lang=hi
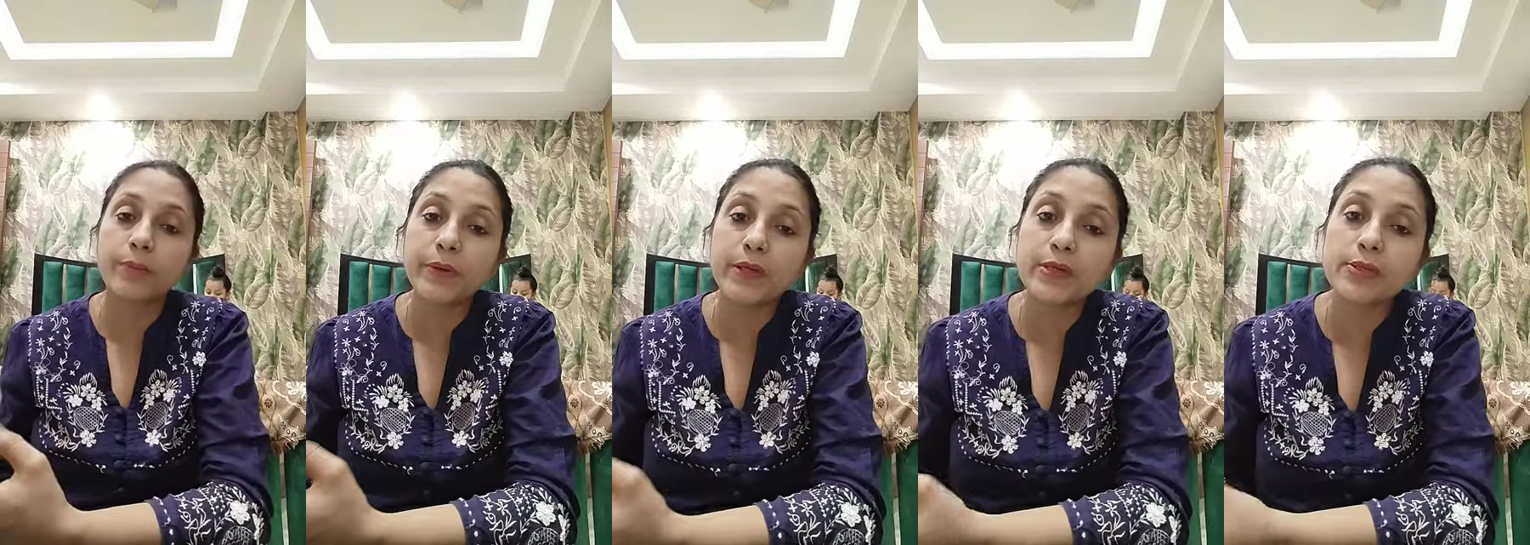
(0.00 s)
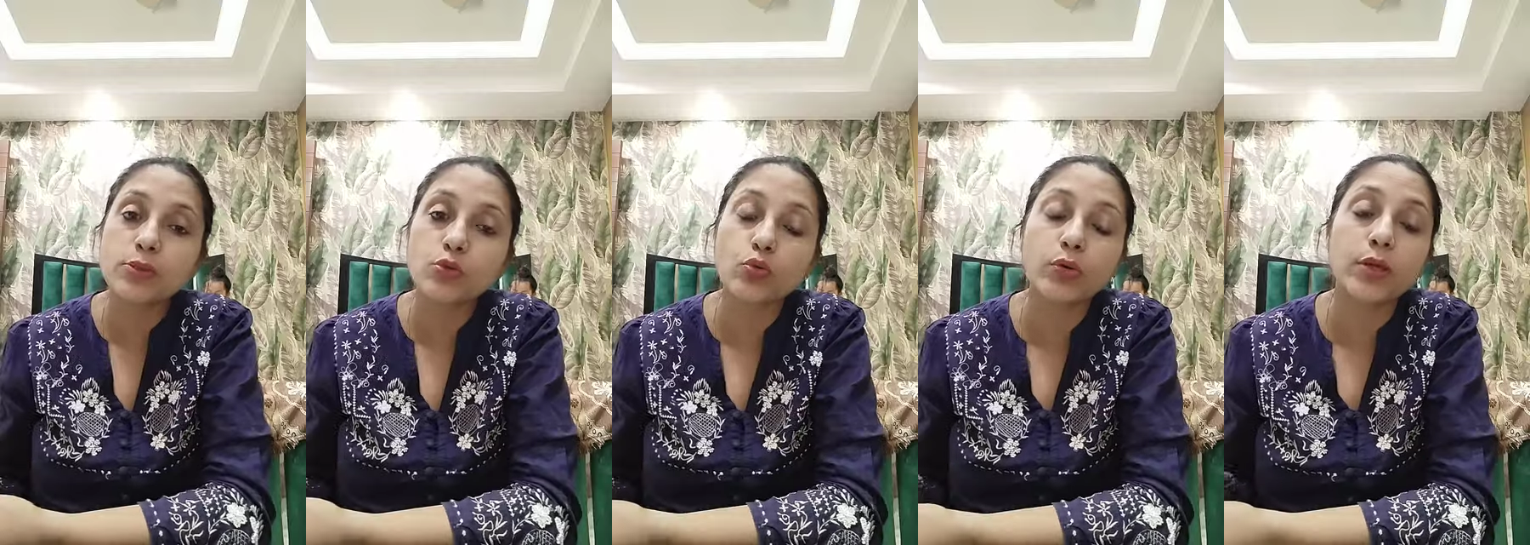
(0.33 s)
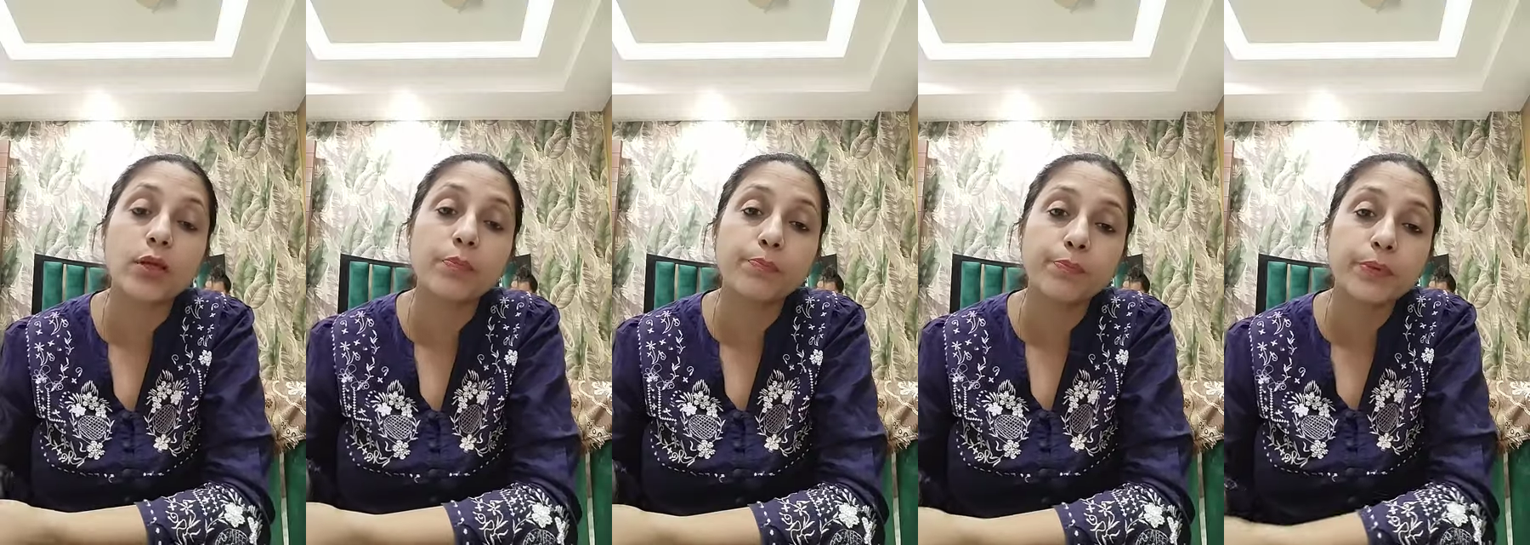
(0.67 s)
बीन्स हो
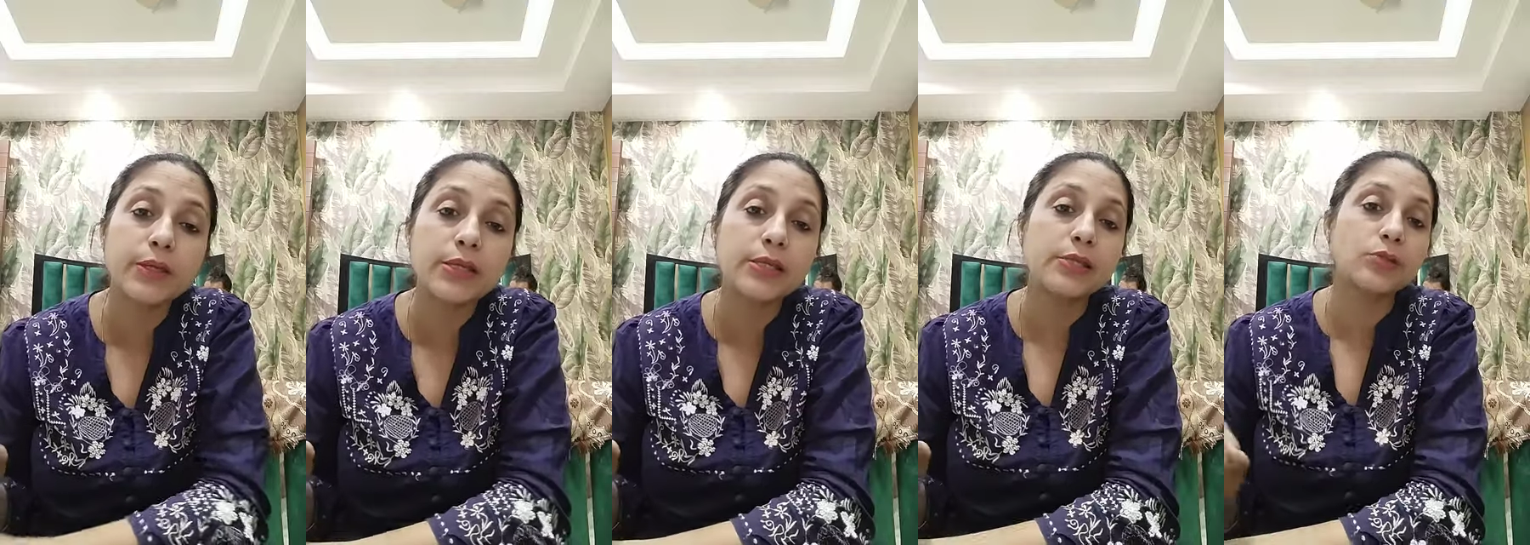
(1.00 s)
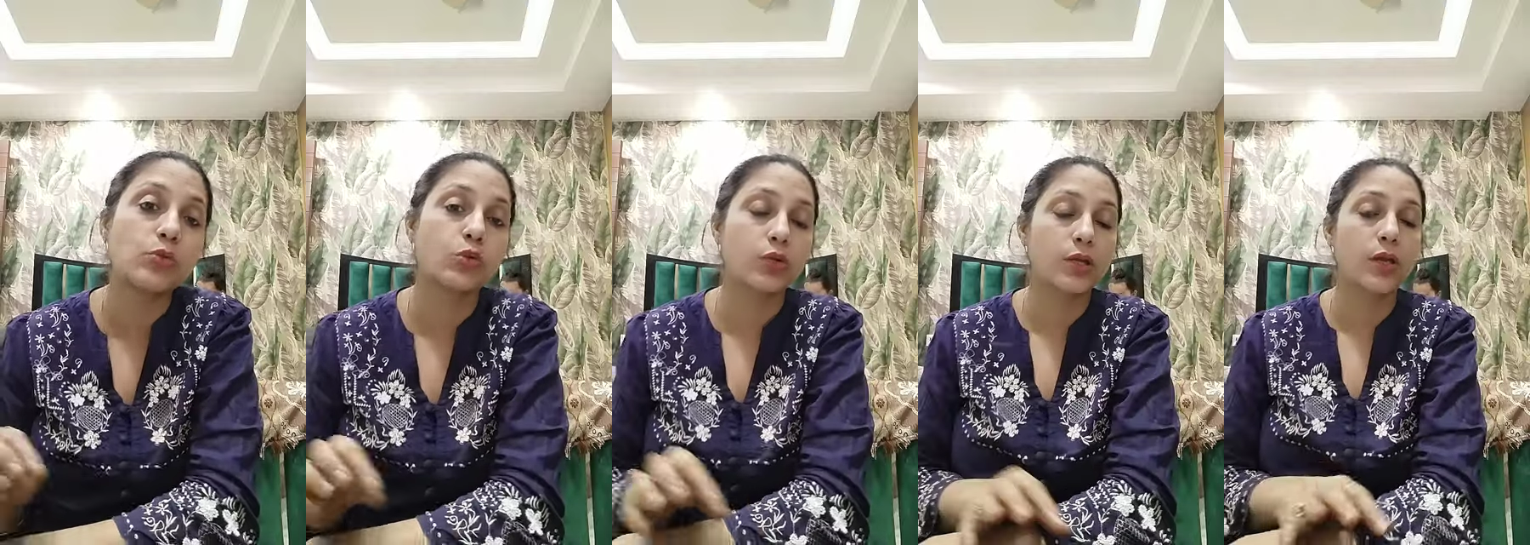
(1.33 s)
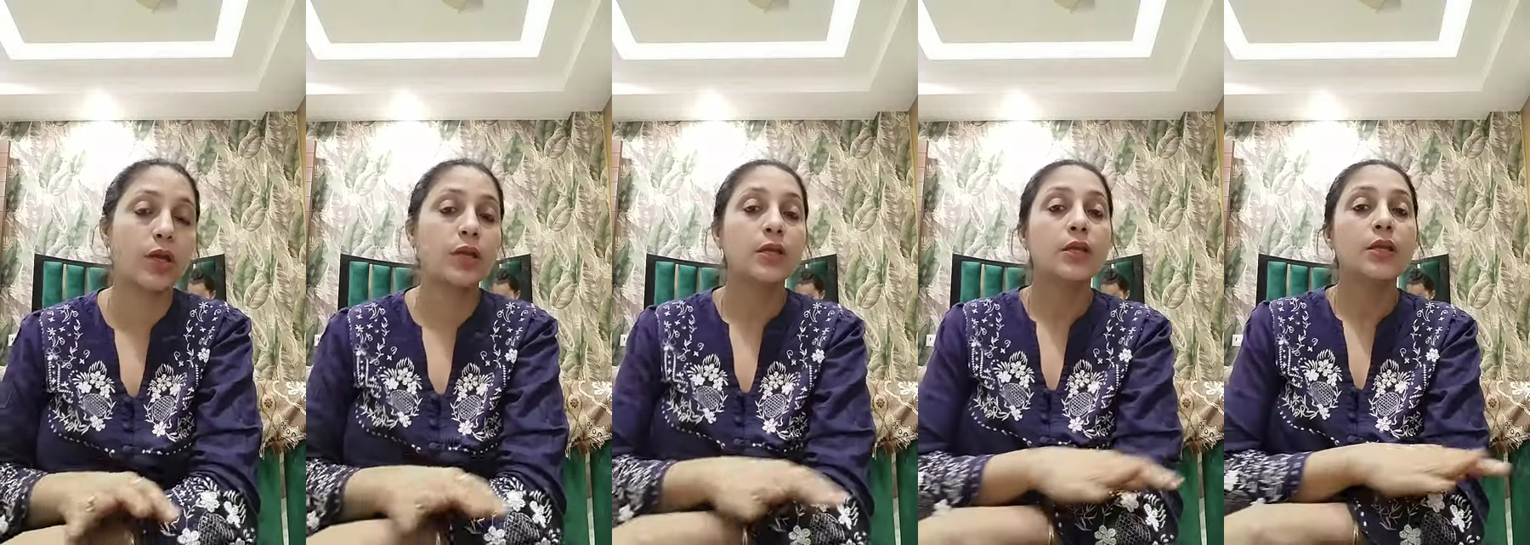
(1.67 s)
गया पीज हो गया